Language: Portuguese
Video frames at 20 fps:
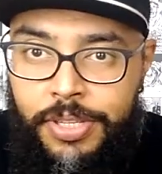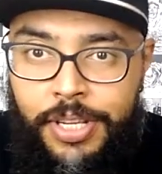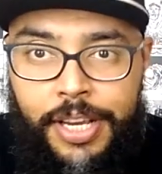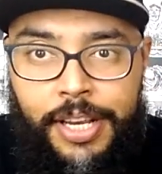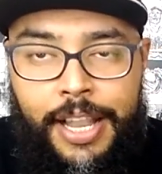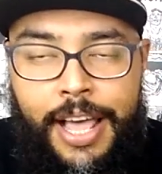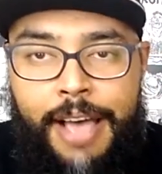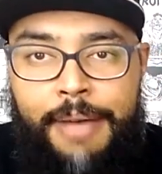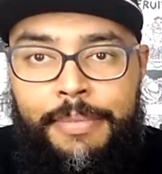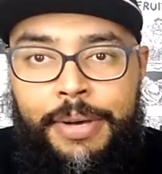sei
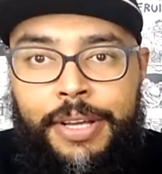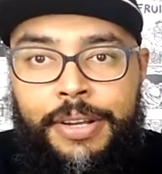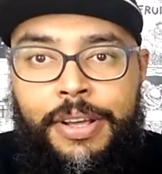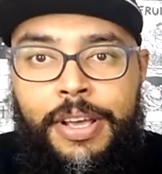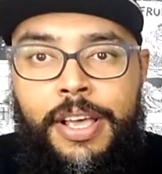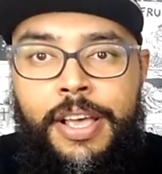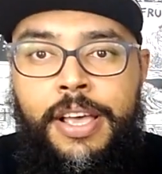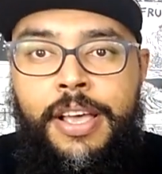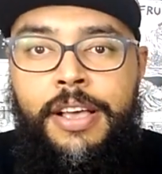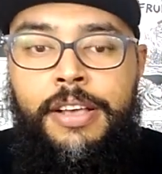lá, mano.
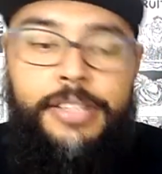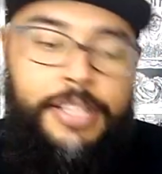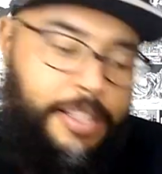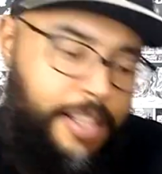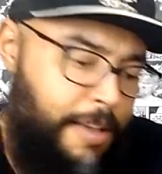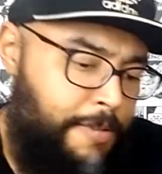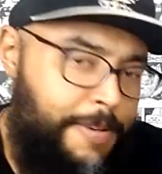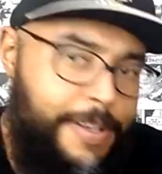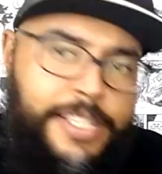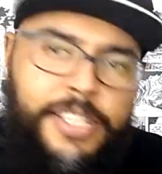Você
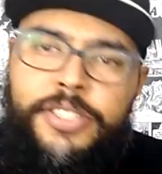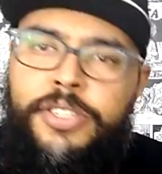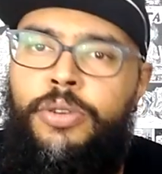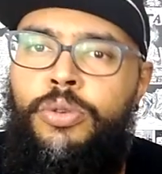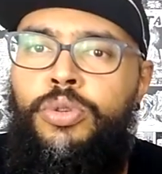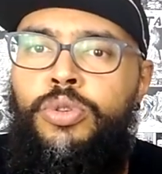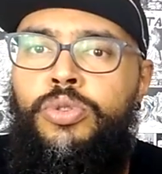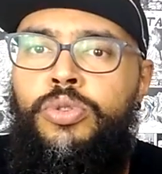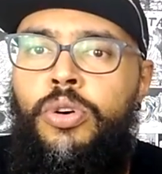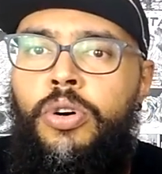tem que fazer
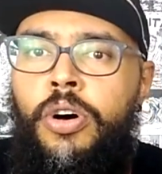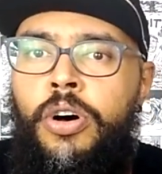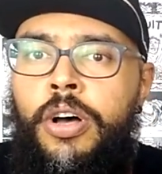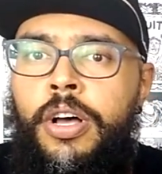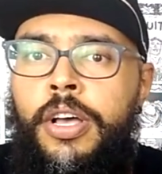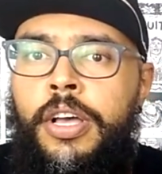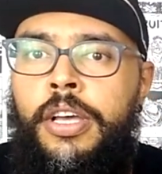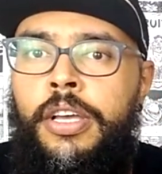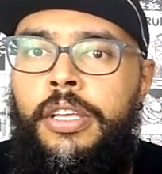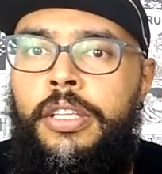seu
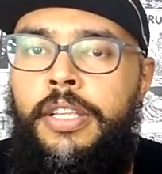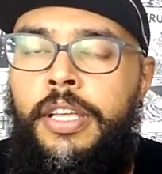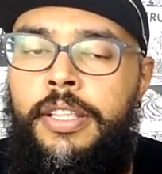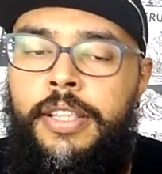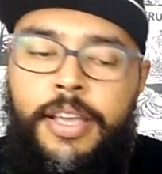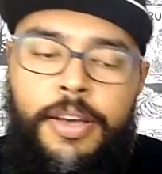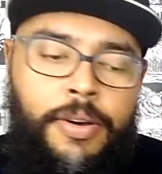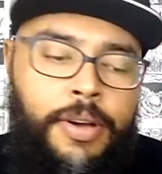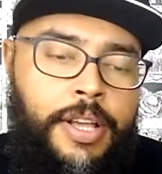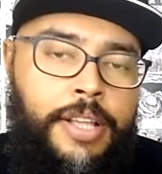som,
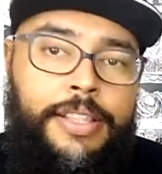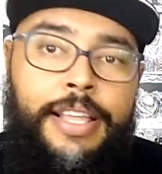entendeu?